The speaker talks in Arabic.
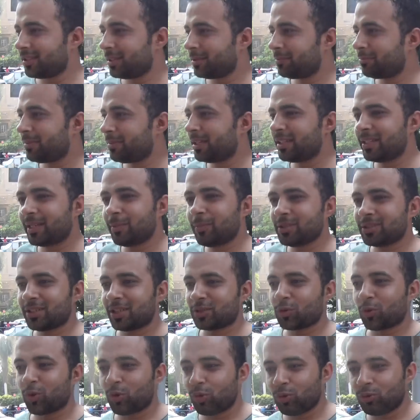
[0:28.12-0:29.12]
بنك مصر
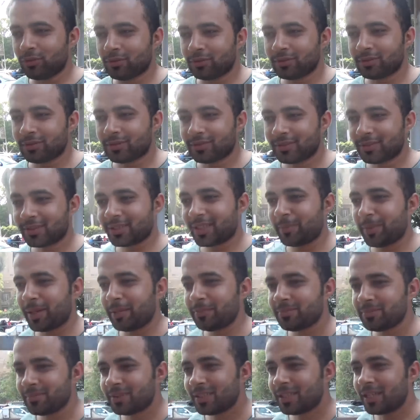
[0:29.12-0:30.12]
ادخله
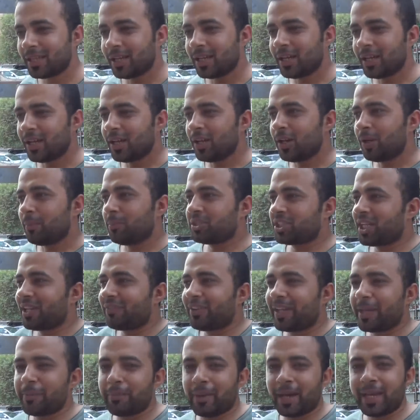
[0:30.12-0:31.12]
تمام مش عارف
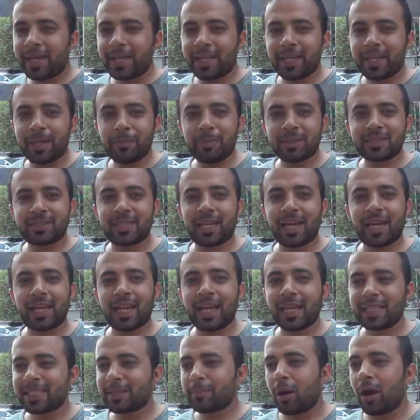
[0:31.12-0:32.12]
اجيب معايا ايه بس على
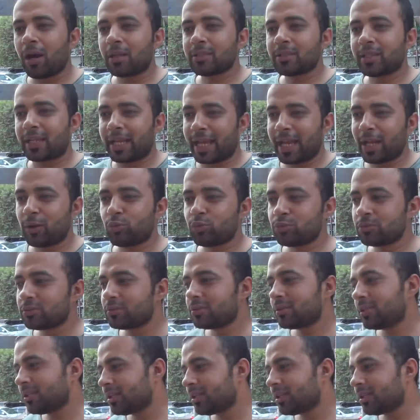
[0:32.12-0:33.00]
قد ما هقدر هاخد